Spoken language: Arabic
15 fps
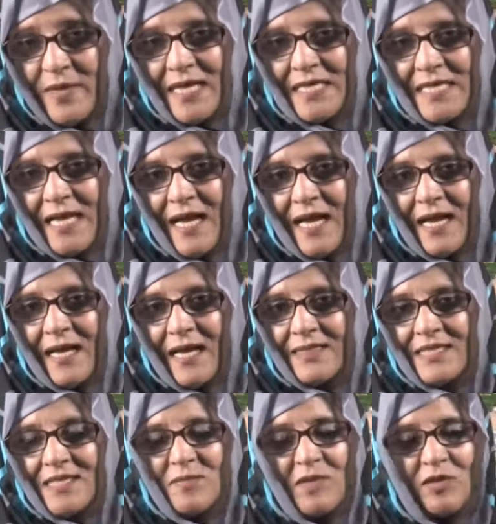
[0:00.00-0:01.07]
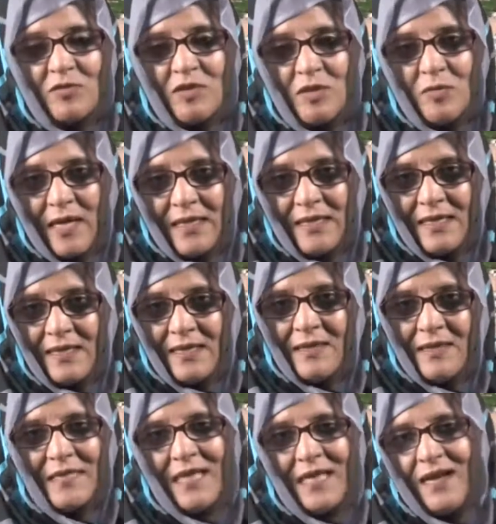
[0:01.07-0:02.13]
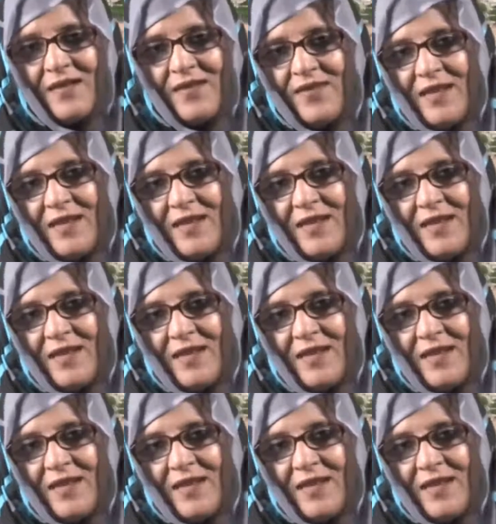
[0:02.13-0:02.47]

جاء تسمية ديواني مدى حرفين